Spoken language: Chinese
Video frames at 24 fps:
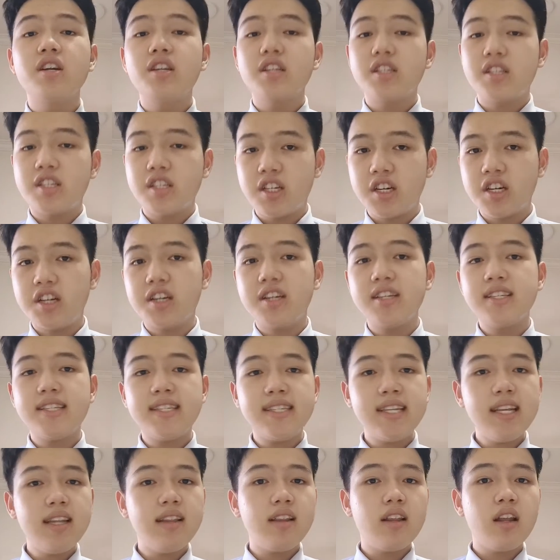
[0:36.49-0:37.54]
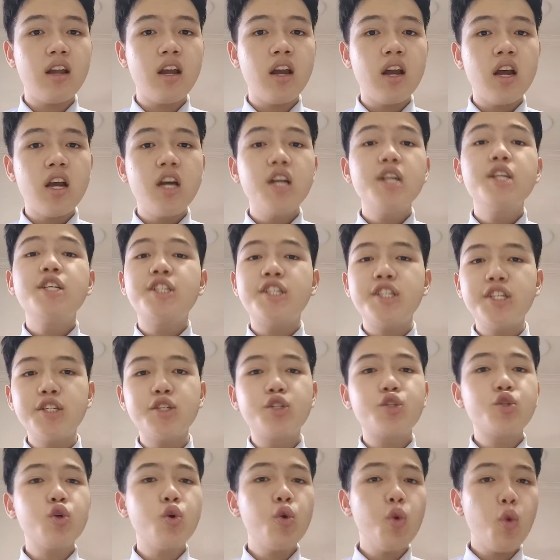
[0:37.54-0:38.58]
诚信是
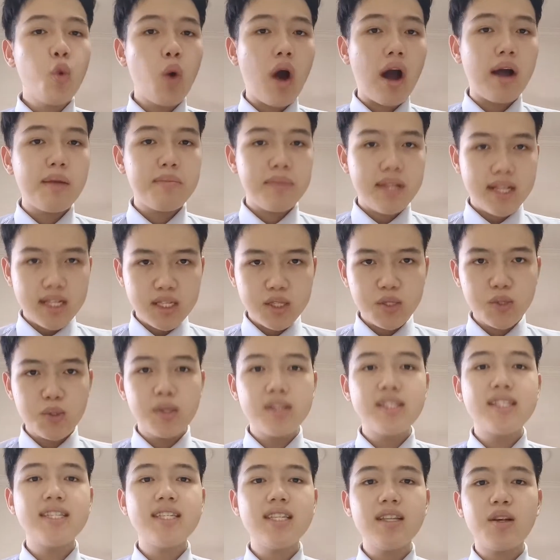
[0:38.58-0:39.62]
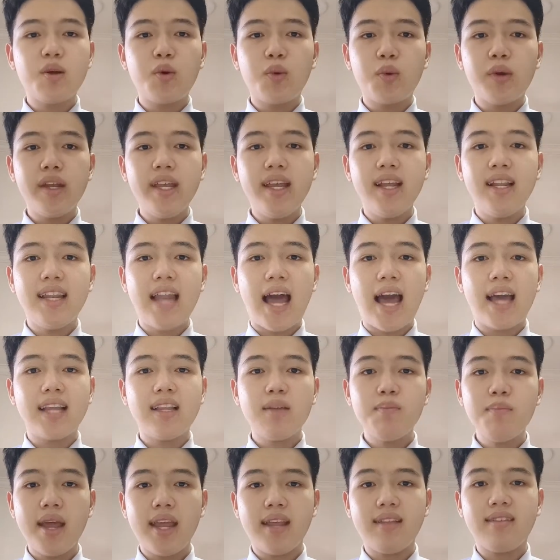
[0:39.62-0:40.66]
中华民族自古以来
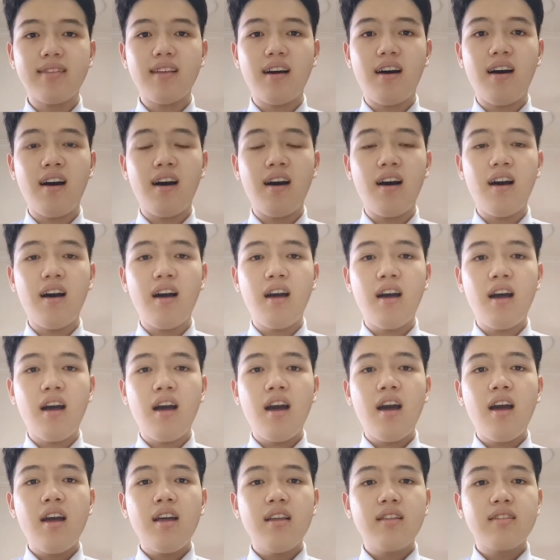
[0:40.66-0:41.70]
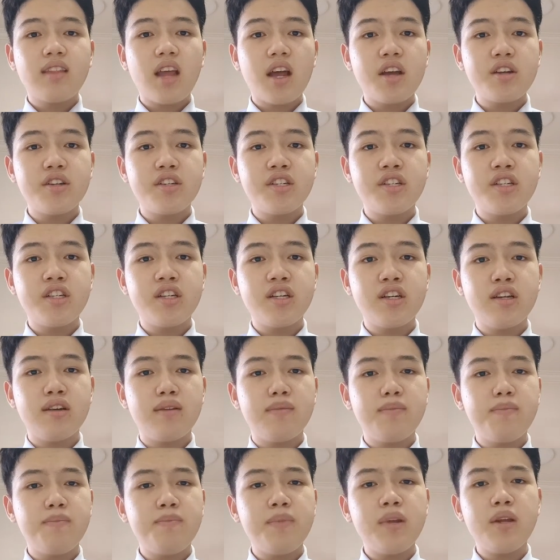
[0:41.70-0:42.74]
的美德，但是
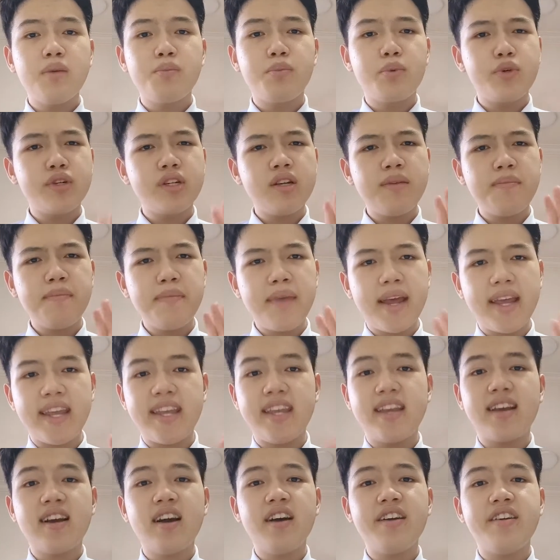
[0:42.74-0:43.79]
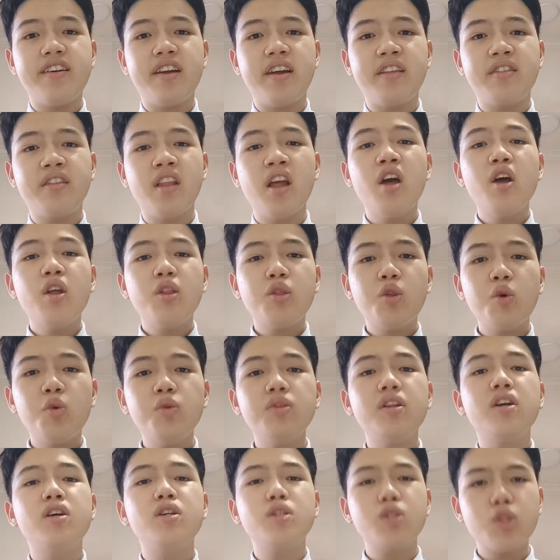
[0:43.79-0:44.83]
并不是每一个人都
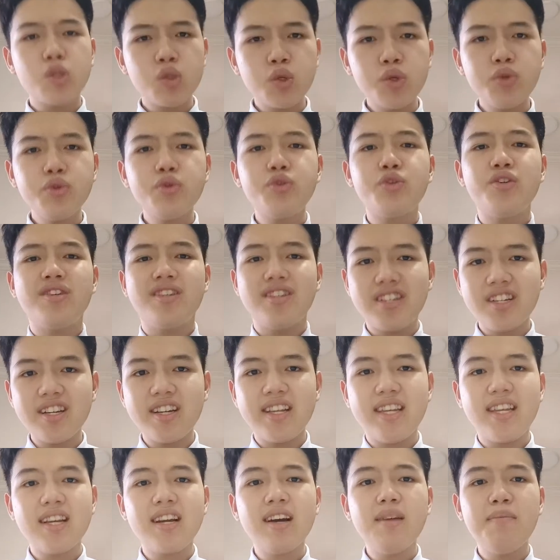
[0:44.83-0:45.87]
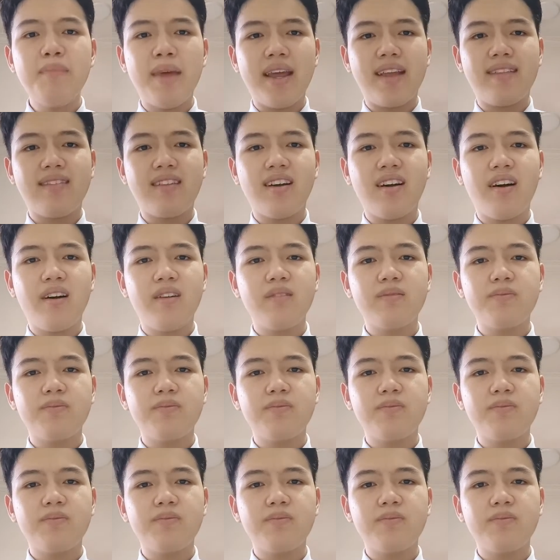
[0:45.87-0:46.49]
能遵循这一个美德。